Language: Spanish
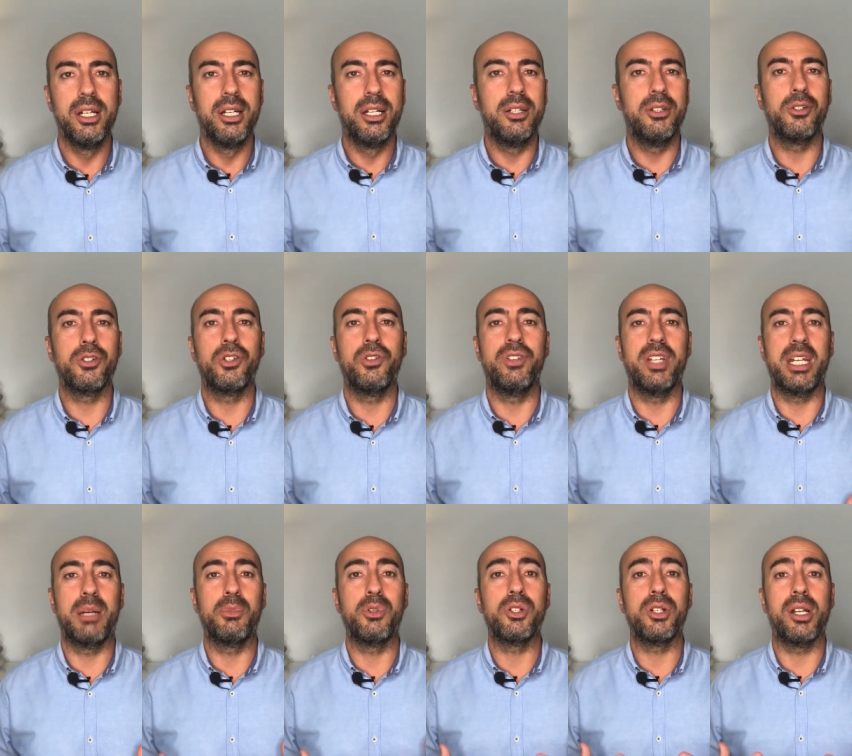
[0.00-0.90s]
nos
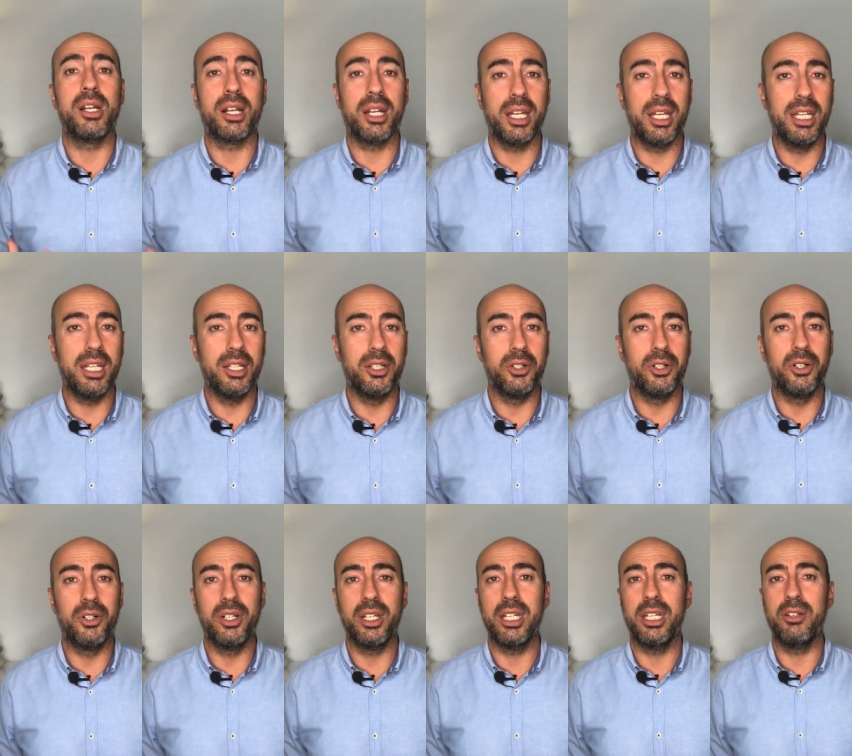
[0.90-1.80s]
hubiéramos
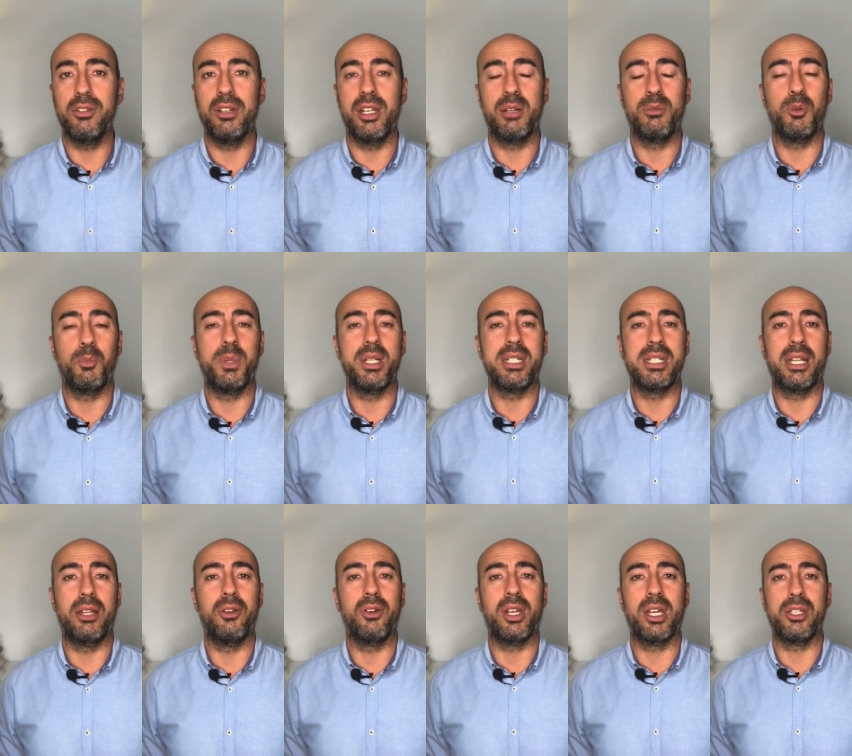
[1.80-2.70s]
reído y hubiéramos
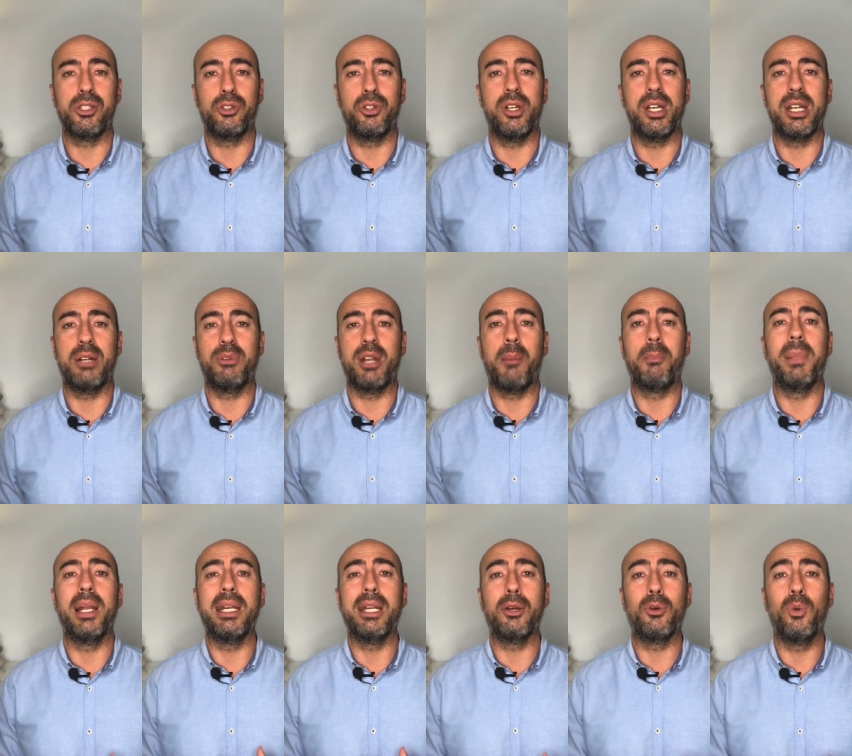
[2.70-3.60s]
pensado que esto era una
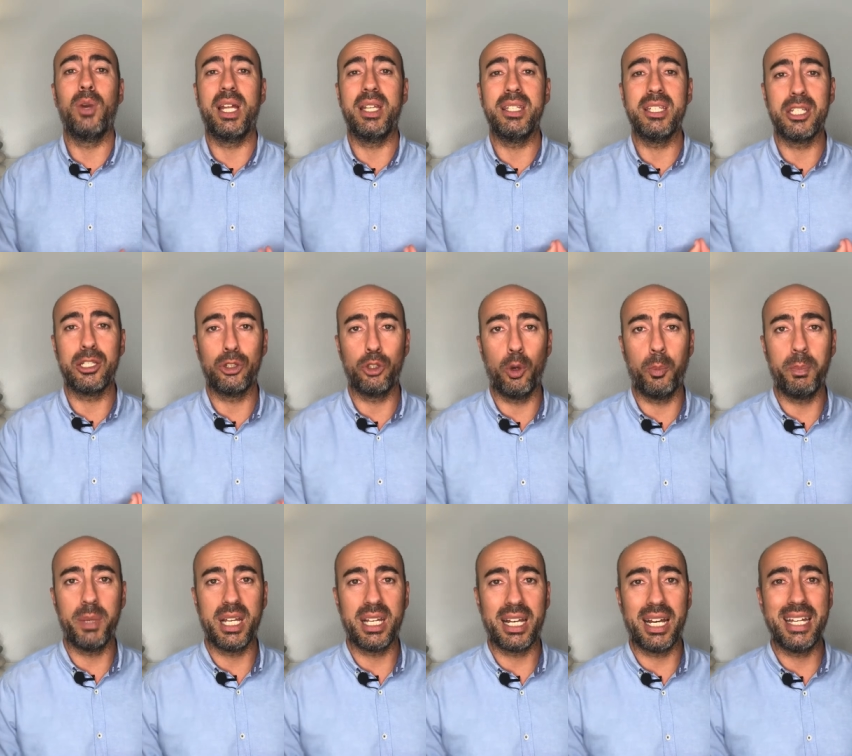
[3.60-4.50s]
película
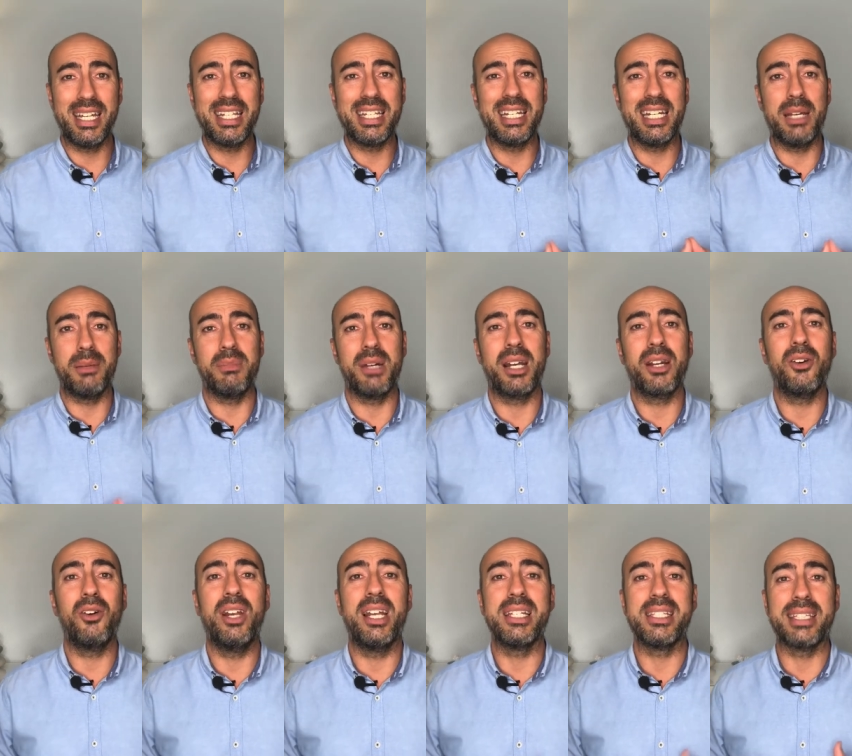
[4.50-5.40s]
distópica. Y sin
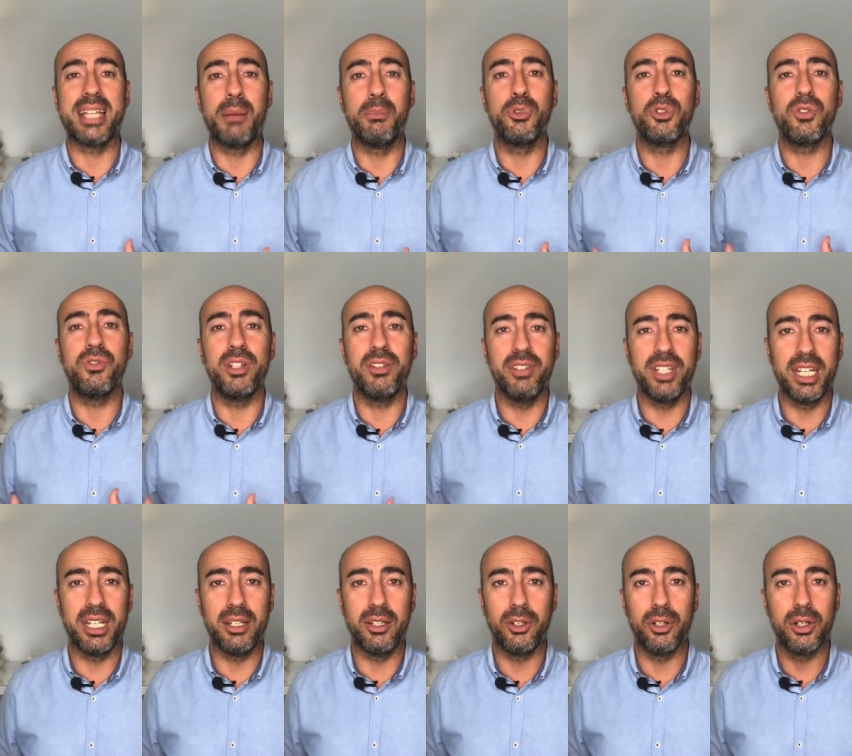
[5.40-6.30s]
embargo la estamos
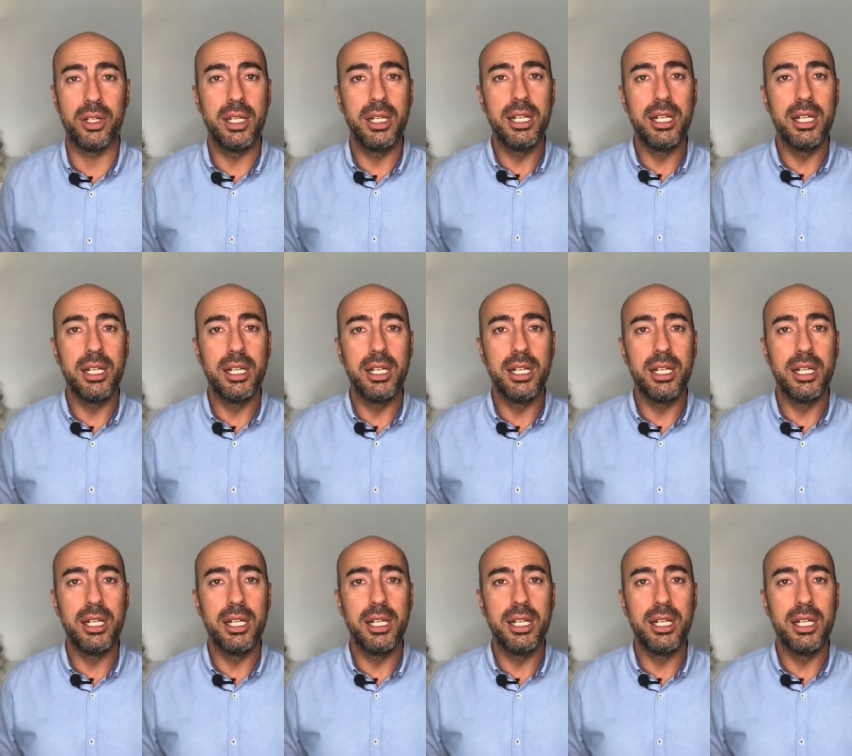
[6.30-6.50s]
viviendo.